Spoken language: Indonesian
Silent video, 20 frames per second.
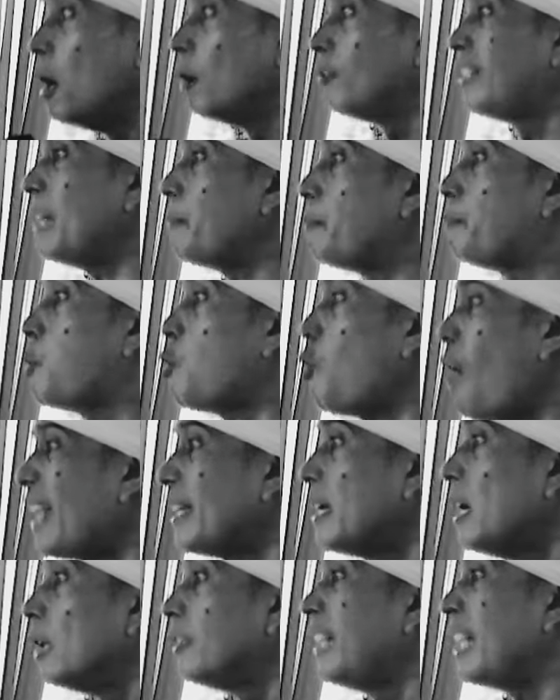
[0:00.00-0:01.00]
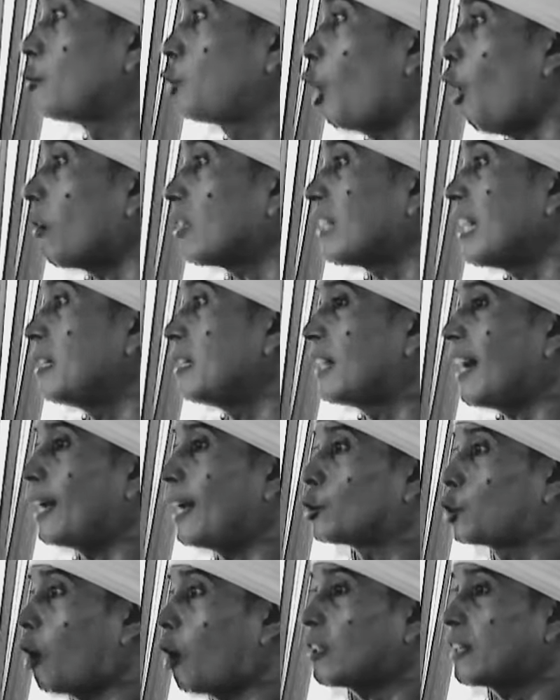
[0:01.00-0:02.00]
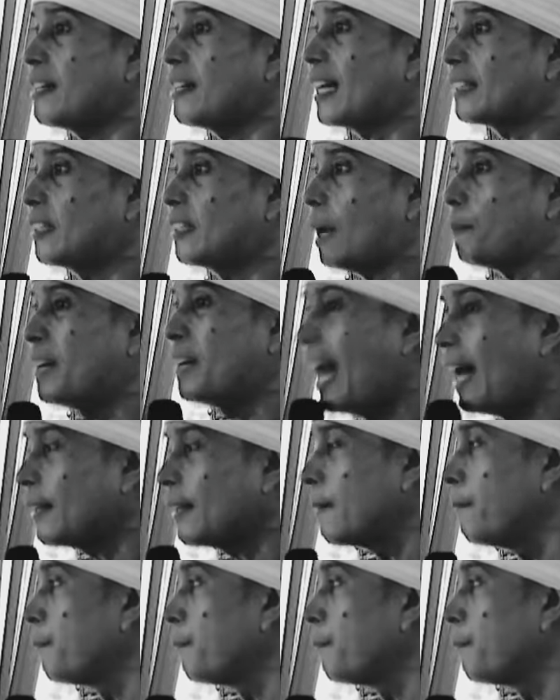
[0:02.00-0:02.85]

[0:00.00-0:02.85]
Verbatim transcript: dibuai, didoktrin dengan doktrin yang tidak benar.